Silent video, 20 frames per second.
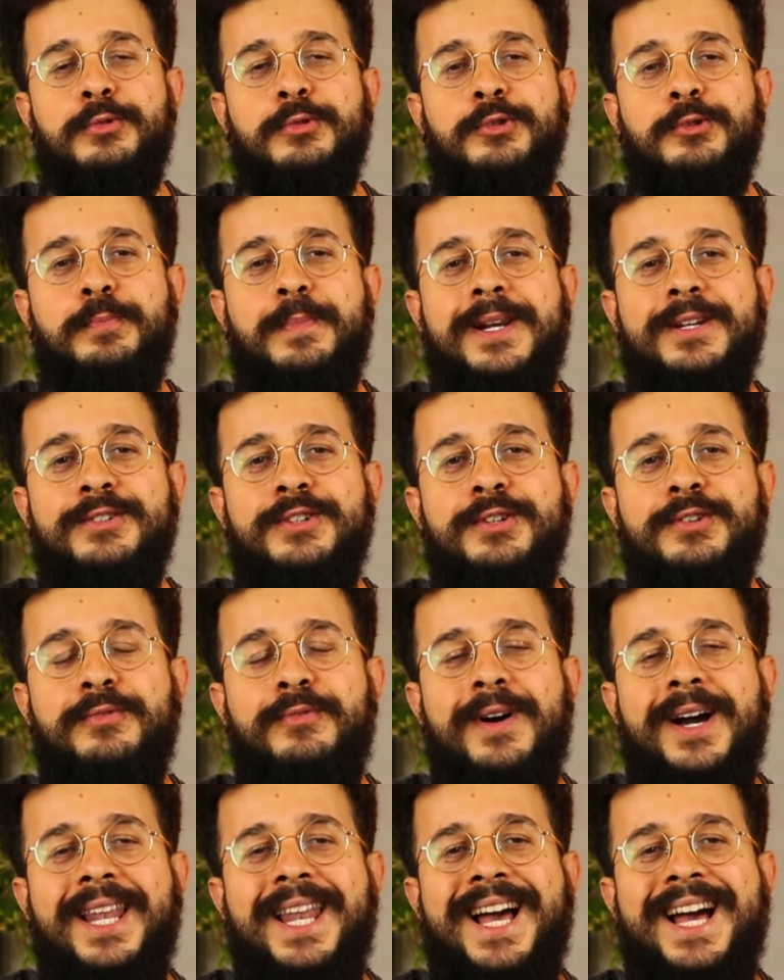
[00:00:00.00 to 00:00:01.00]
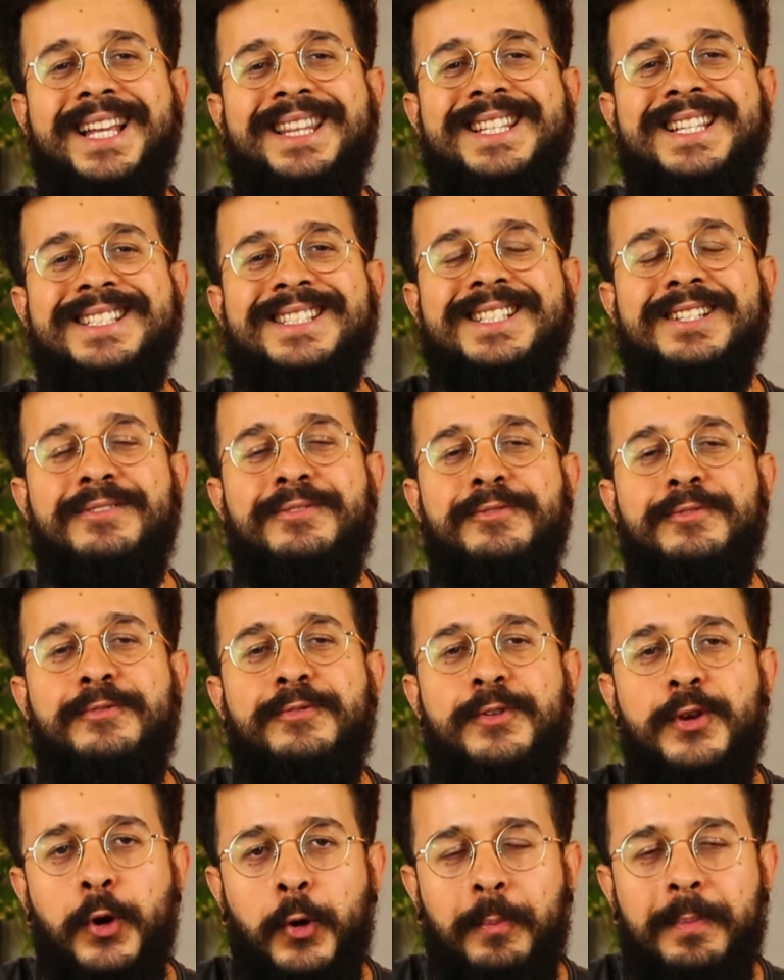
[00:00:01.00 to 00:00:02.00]
Hoje, para a gente falar desse
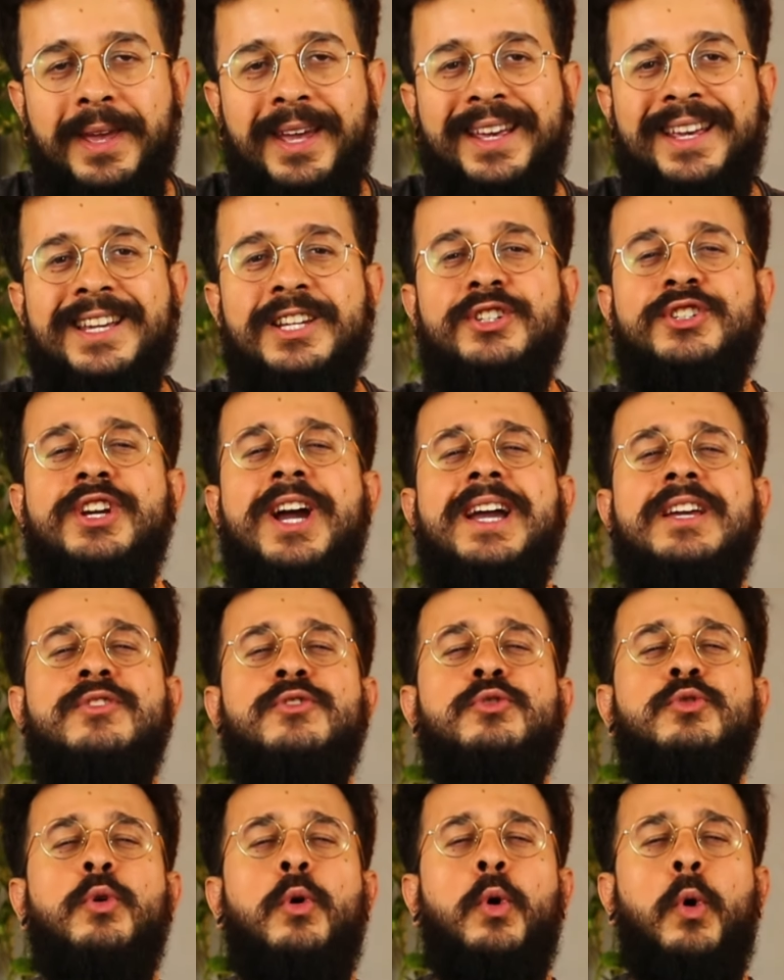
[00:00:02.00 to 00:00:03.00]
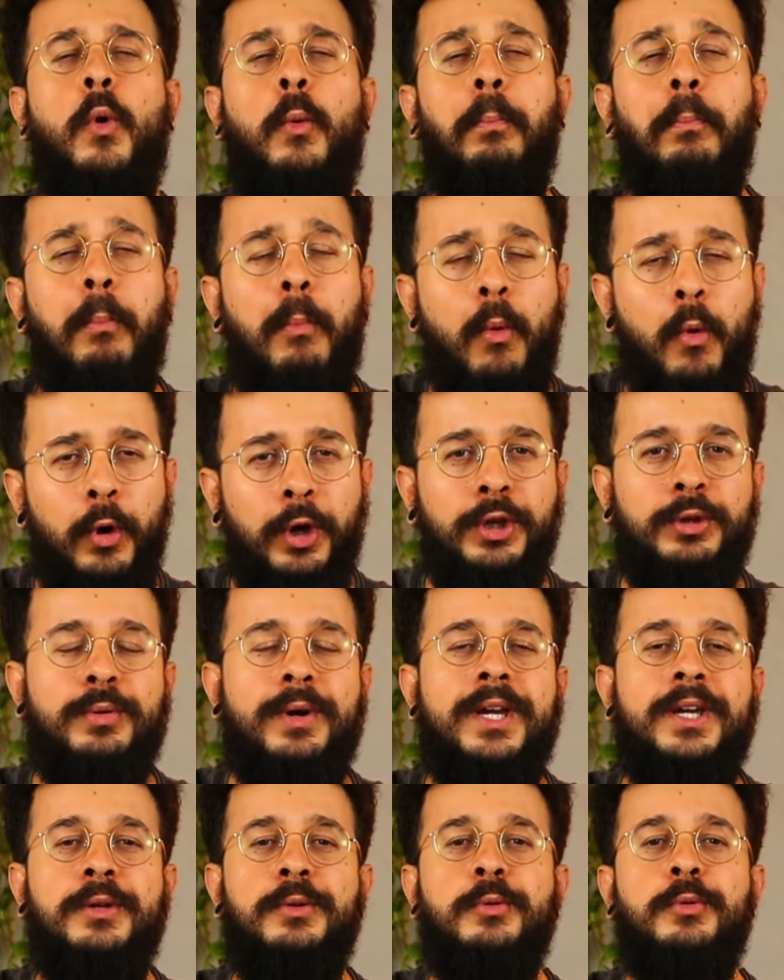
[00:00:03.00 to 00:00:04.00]
filme que já estourou muito
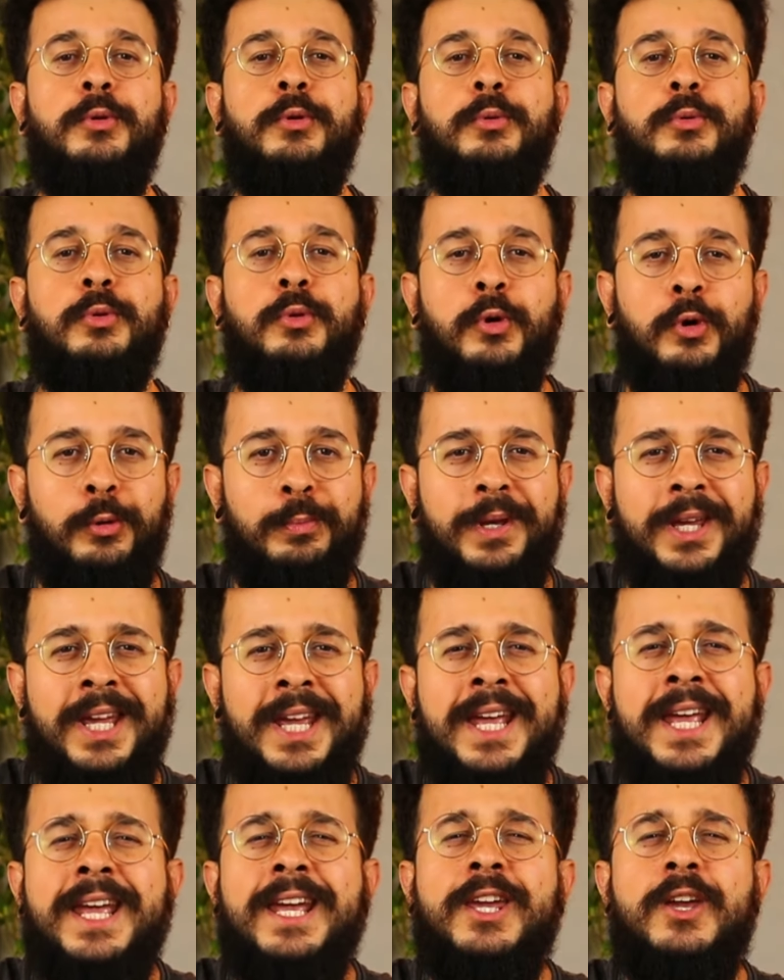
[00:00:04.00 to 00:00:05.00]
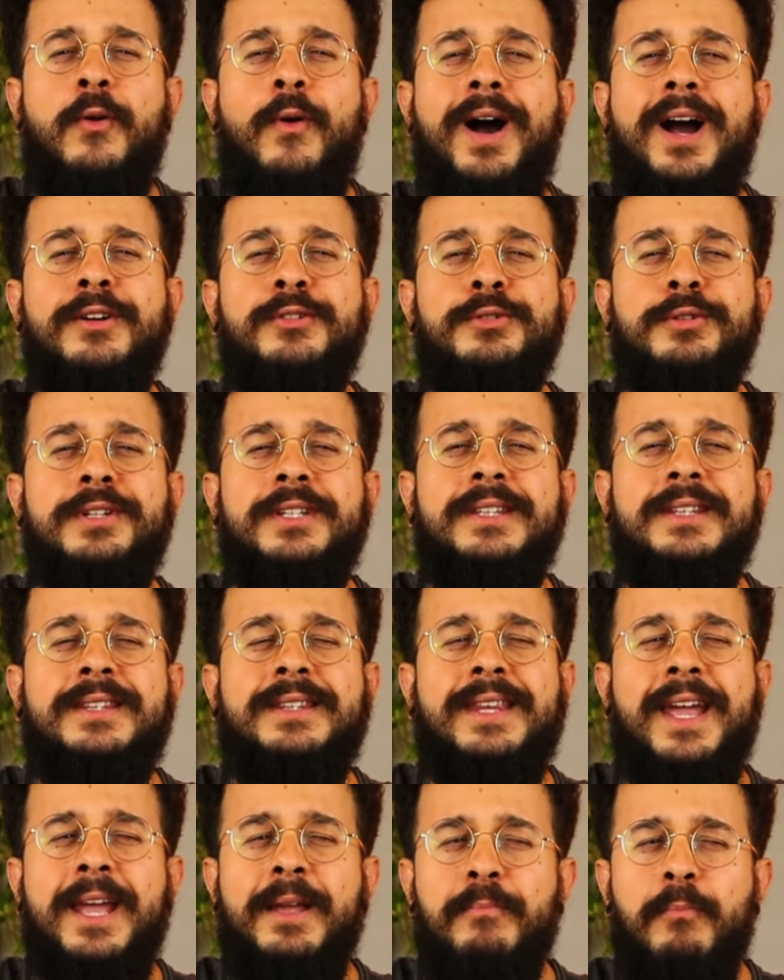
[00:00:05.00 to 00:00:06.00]
aí no YouTube, que eu acho que
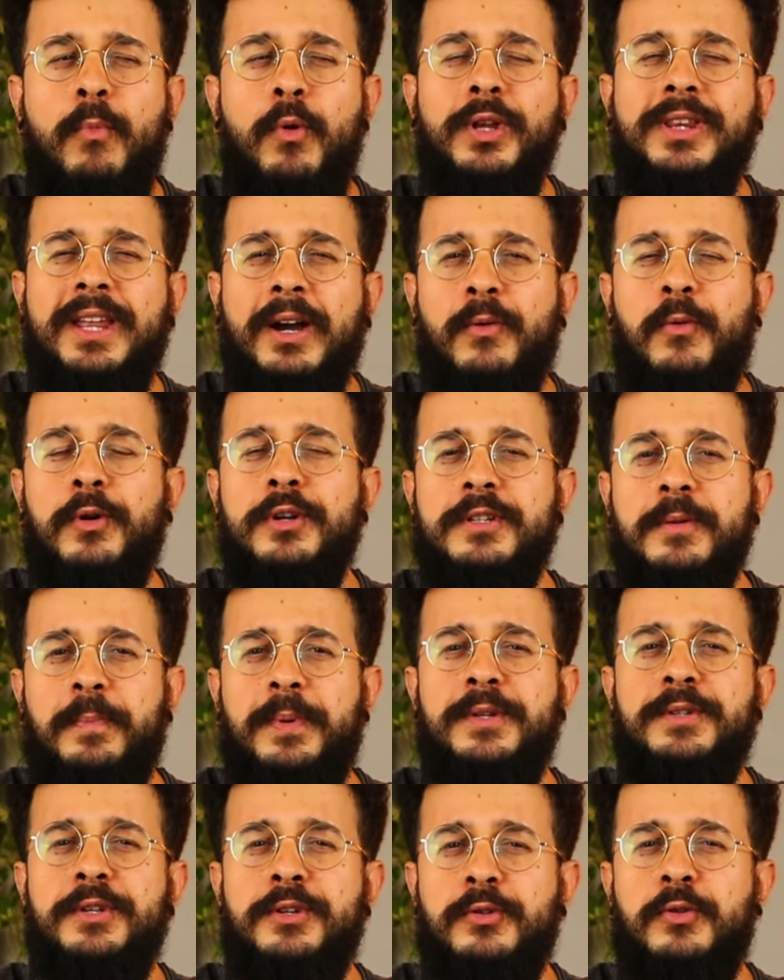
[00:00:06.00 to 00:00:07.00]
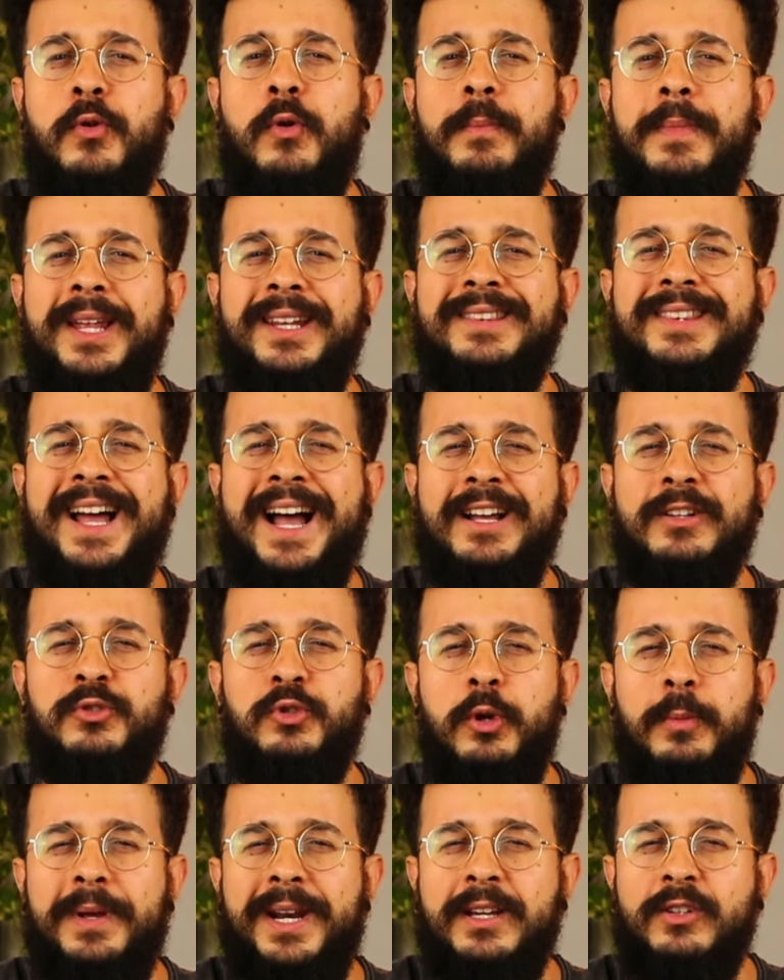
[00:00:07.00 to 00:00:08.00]
tem muita coisa para a gente comentar
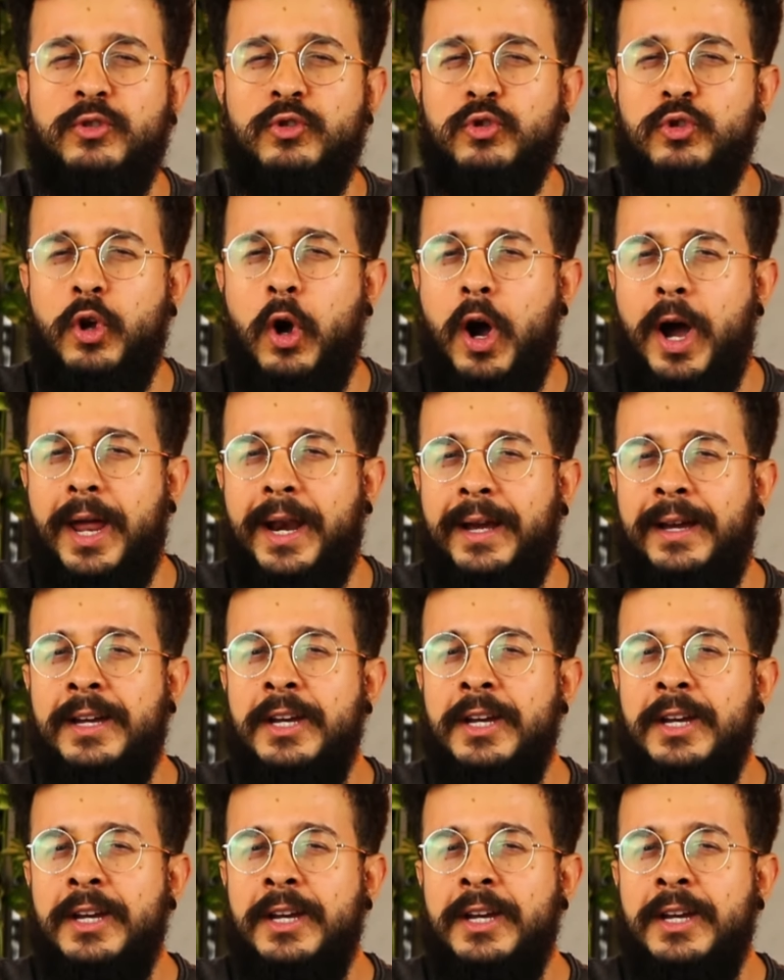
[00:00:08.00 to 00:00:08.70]
sobre a história,